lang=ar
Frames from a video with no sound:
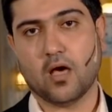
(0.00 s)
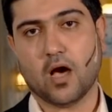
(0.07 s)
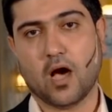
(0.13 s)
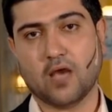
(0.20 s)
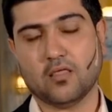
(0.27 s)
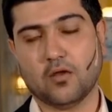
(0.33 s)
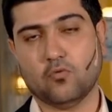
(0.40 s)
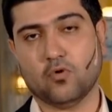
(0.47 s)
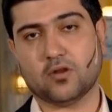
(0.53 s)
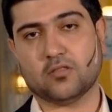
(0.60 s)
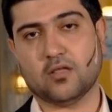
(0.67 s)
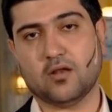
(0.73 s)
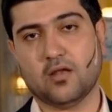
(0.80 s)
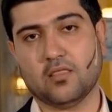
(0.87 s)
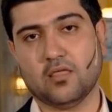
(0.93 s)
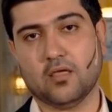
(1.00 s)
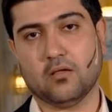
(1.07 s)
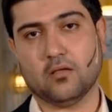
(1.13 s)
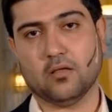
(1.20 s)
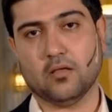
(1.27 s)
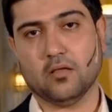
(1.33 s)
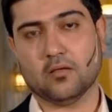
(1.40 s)
هذا الورد
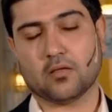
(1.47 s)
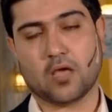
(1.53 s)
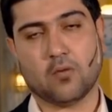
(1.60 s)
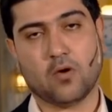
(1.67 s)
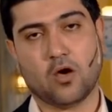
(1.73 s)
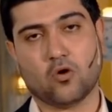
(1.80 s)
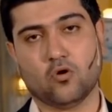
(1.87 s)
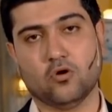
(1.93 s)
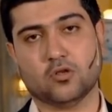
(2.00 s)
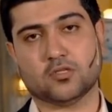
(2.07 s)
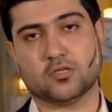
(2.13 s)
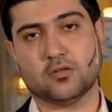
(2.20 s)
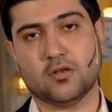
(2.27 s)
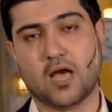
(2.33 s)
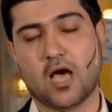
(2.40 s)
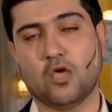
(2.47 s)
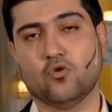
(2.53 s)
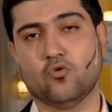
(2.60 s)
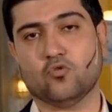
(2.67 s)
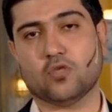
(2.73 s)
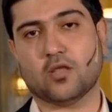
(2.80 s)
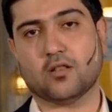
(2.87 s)
الذي كما قلت لا
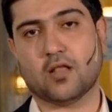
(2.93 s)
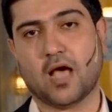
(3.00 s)
يوجد